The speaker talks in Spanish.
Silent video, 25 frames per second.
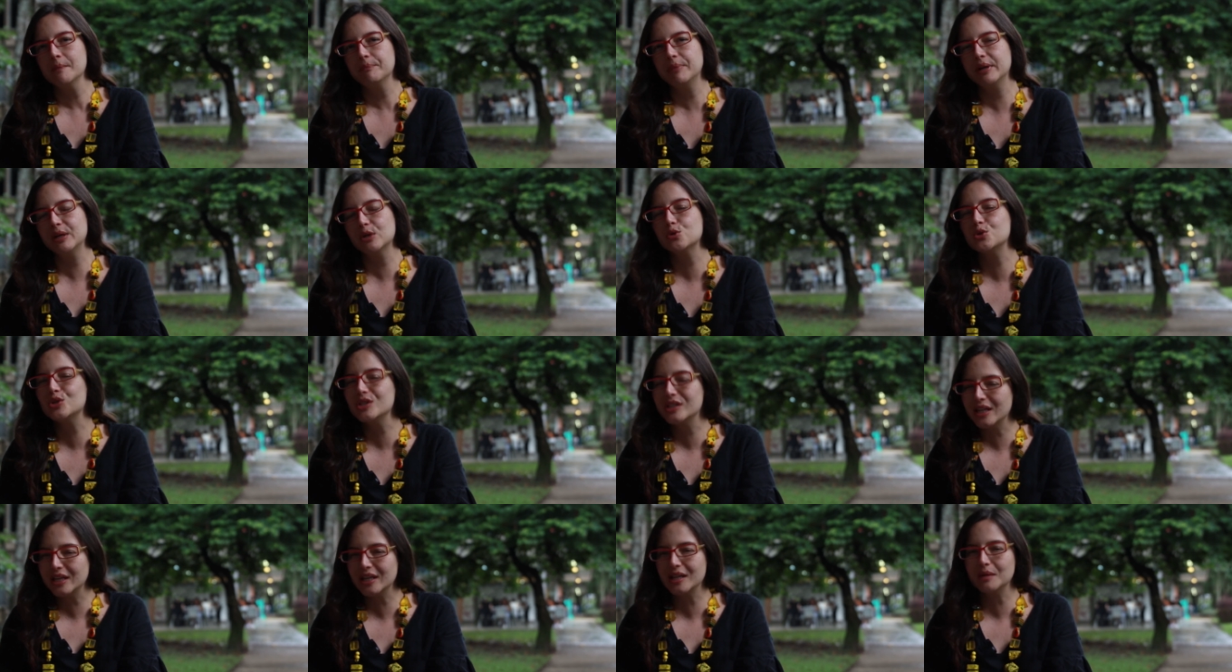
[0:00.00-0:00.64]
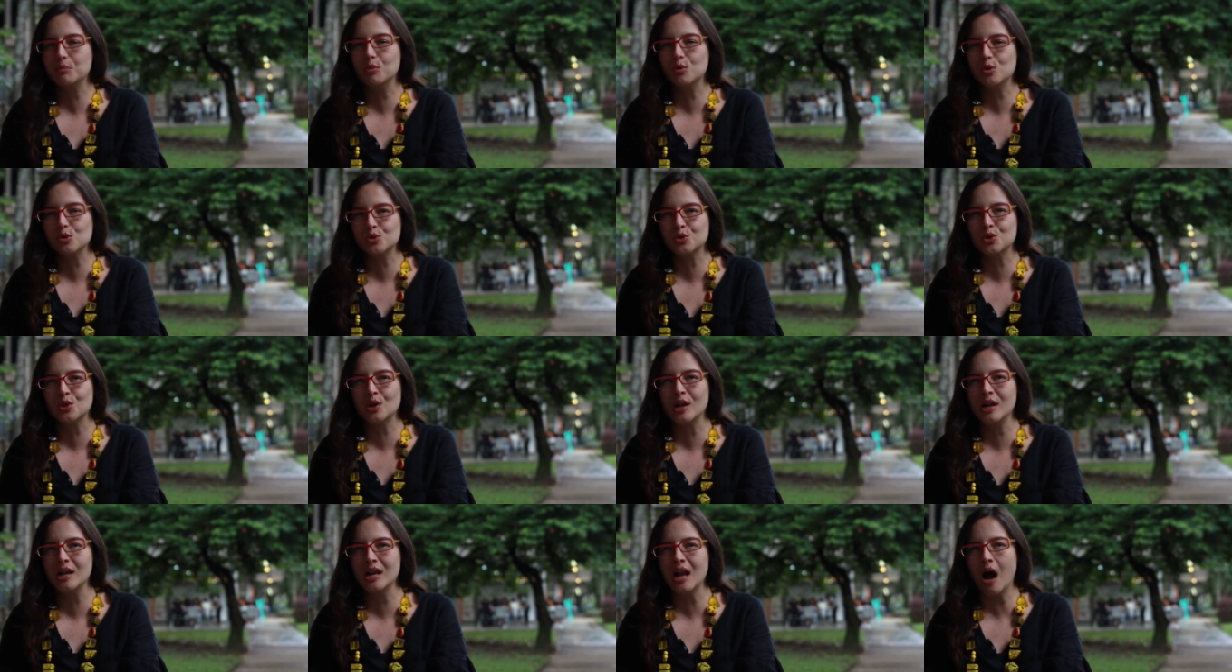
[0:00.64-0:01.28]
pero sí tenemos
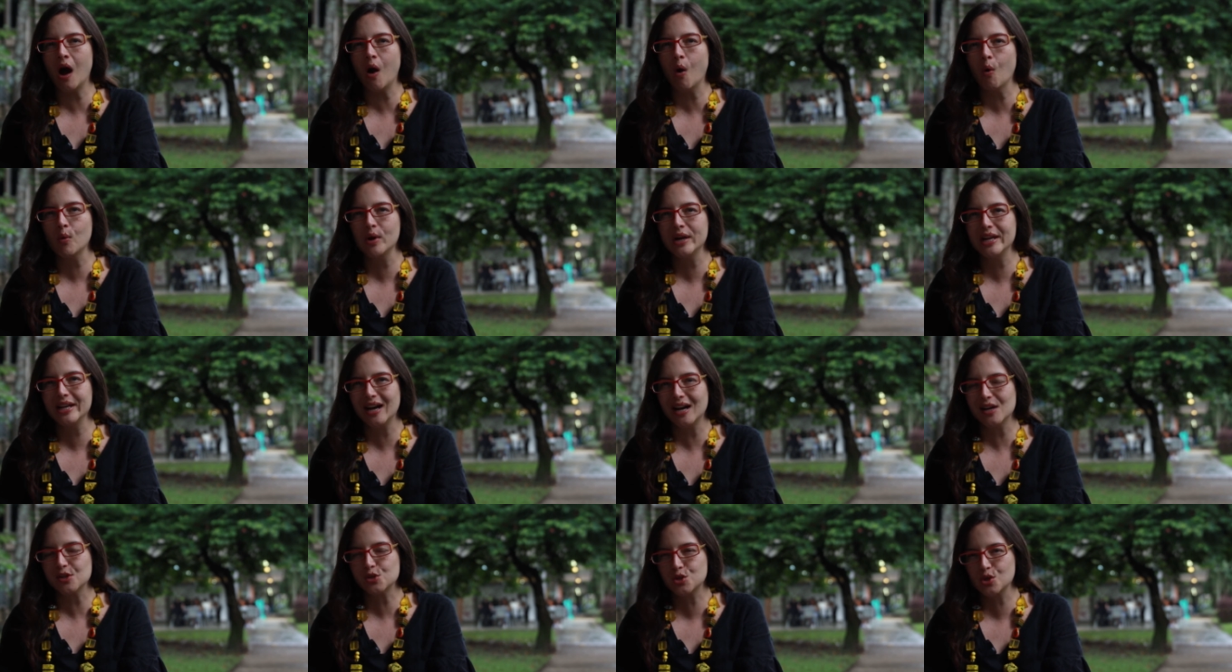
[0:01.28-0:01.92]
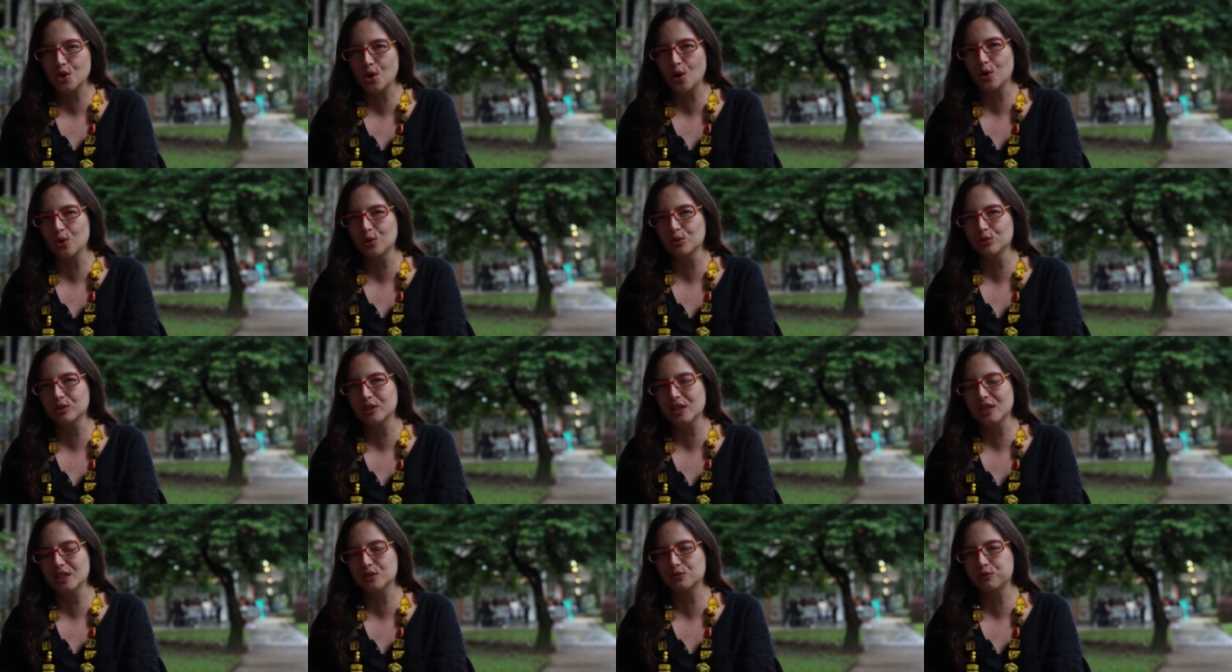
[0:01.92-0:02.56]
la
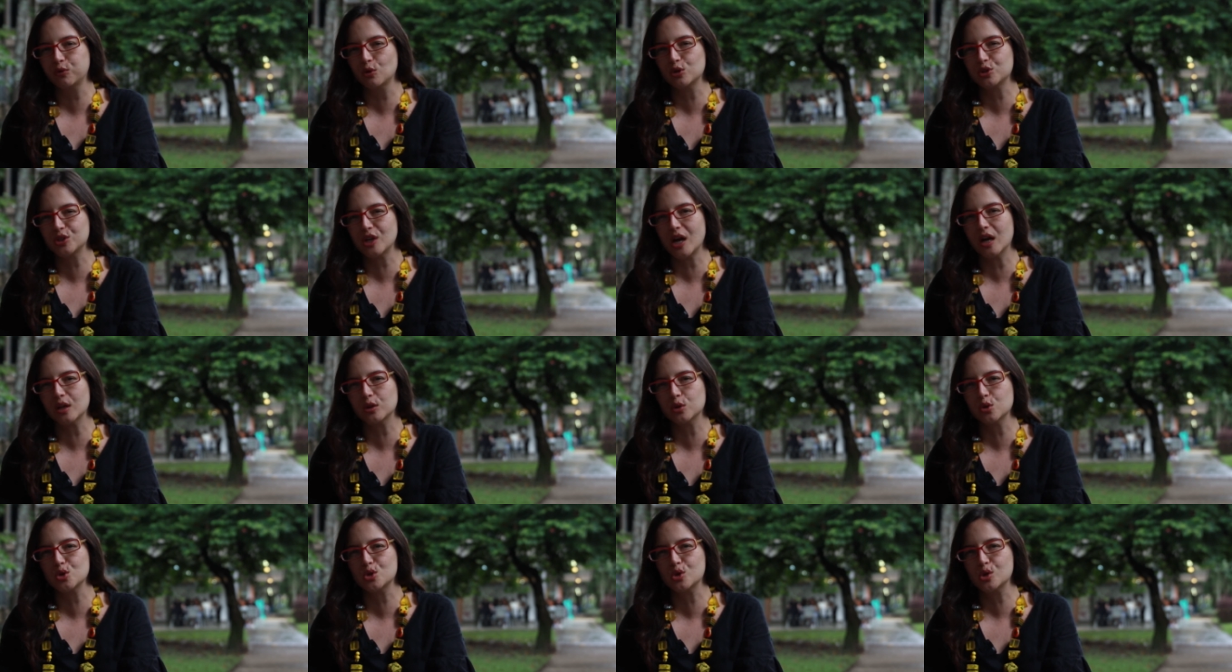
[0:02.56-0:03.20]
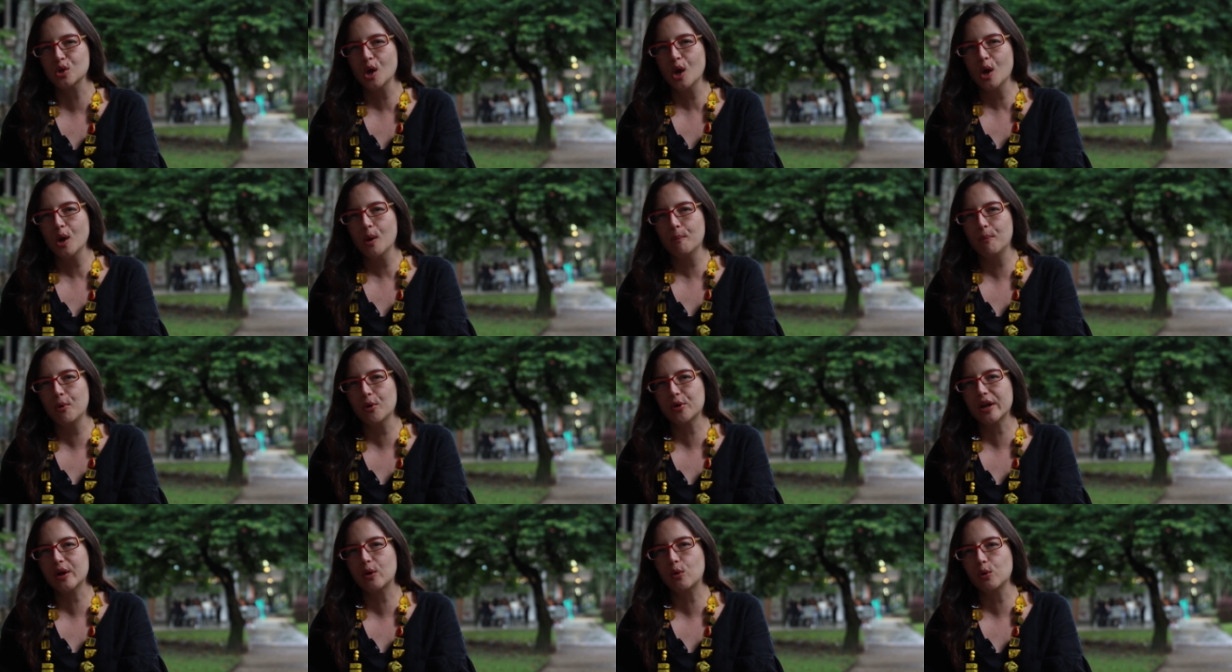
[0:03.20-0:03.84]
obligación de esforzarnos
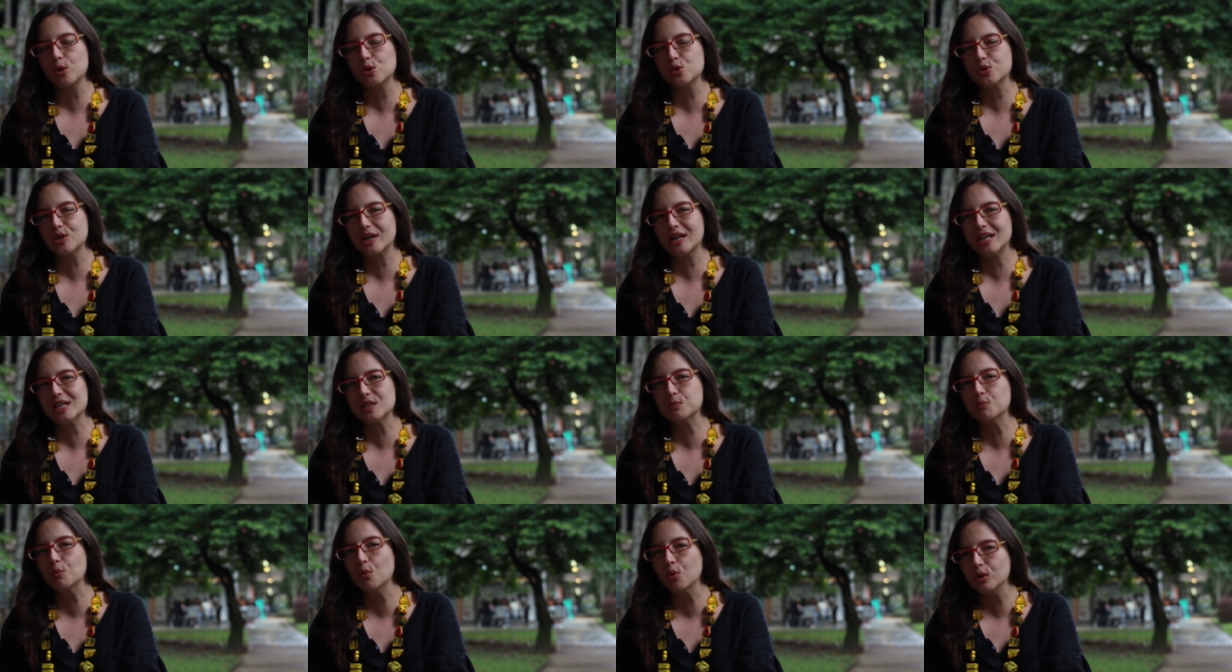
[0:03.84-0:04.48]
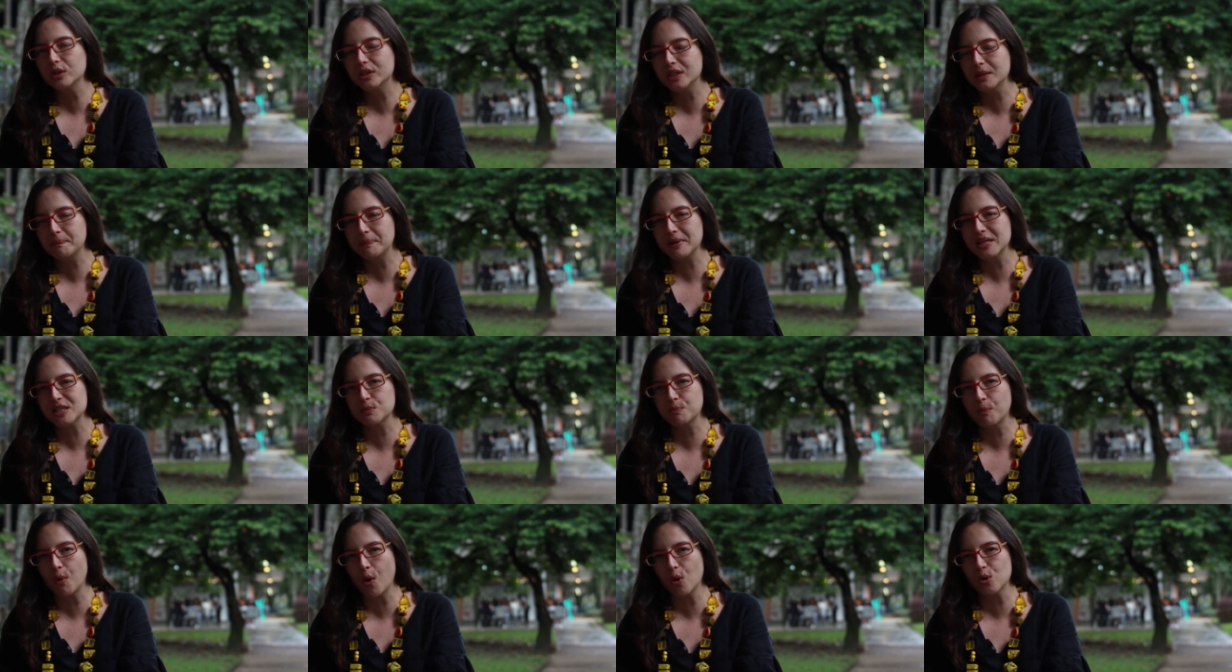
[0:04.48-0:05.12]
por reconocer las
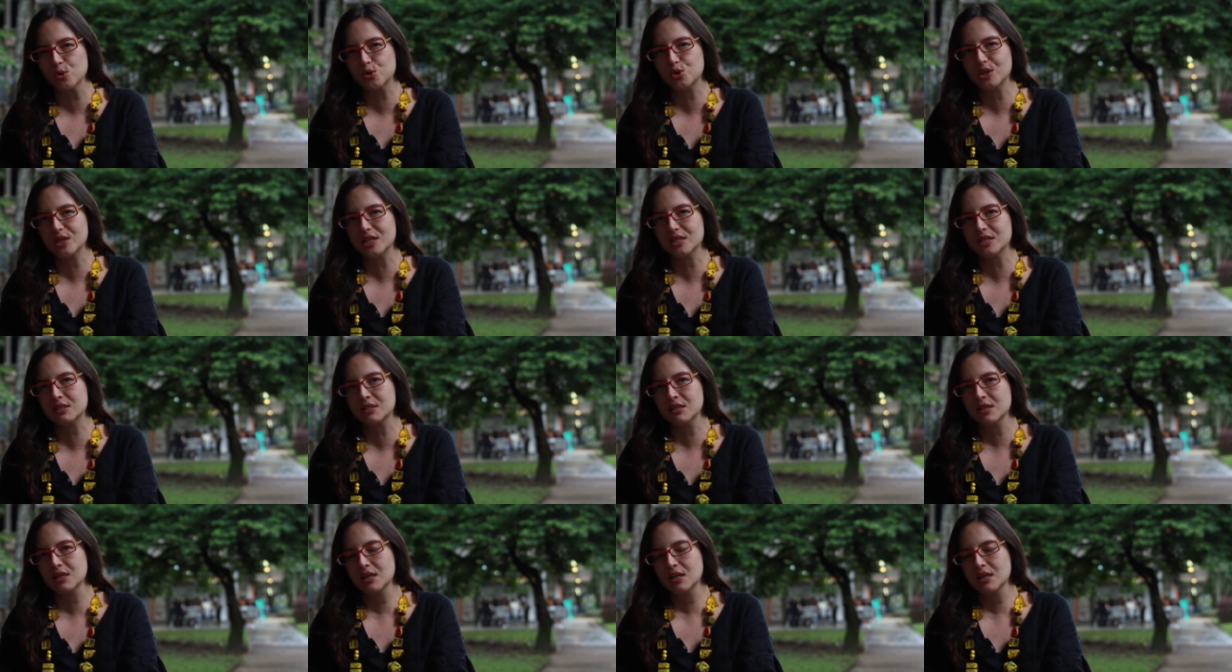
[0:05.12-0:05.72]
múltiples voces,